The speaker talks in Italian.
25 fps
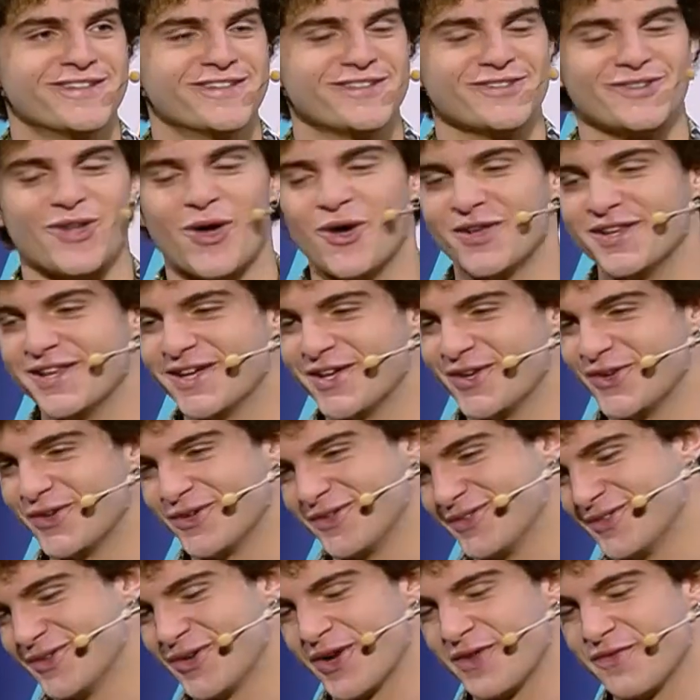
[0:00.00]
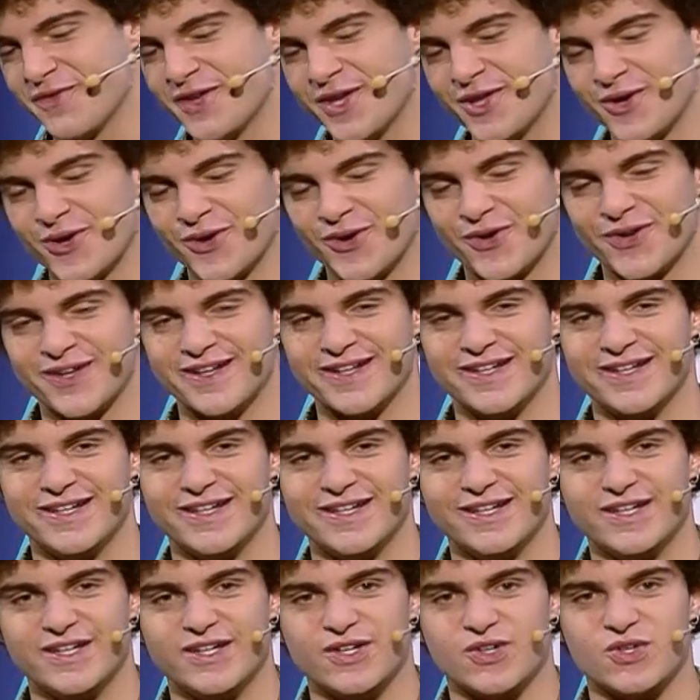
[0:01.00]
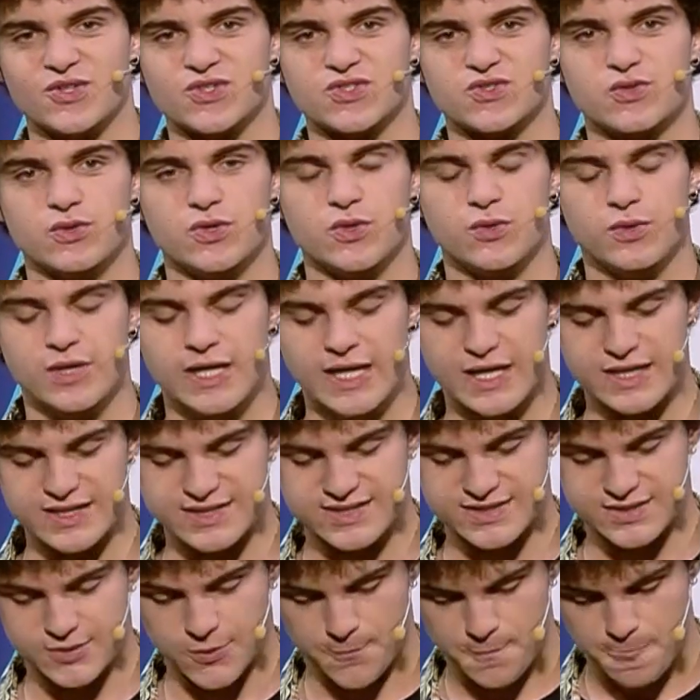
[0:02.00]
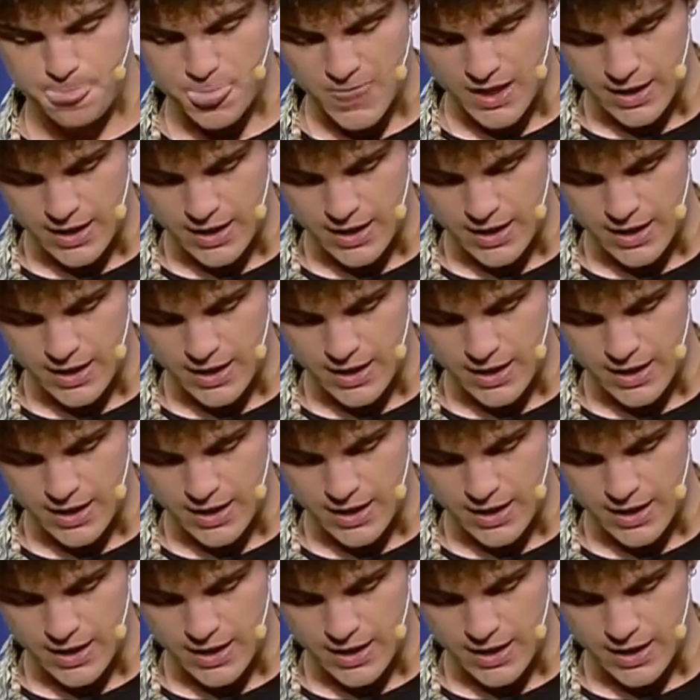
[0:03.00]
No dai, non, non è vero, non, non, studio un cazzo.